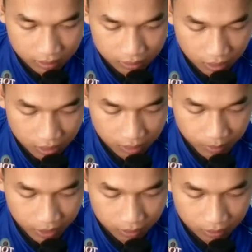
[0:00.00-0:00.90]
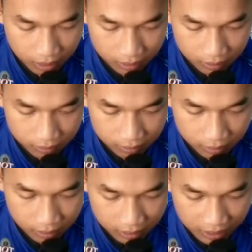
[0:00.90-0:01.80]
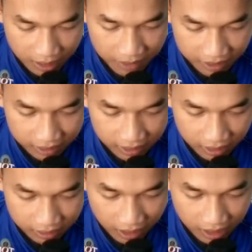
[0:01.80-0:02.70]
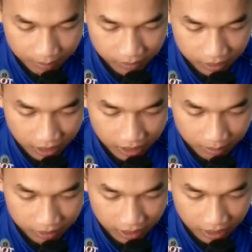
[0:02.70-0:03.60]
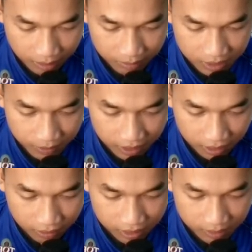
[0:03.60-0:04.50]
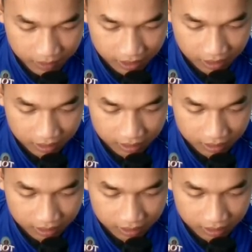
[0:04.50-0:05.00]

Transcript: Soalnya ngepick Alucard. Nah, mati dia. Ketangkap, ketangkap, ketangkap. Inspire kau, inspire.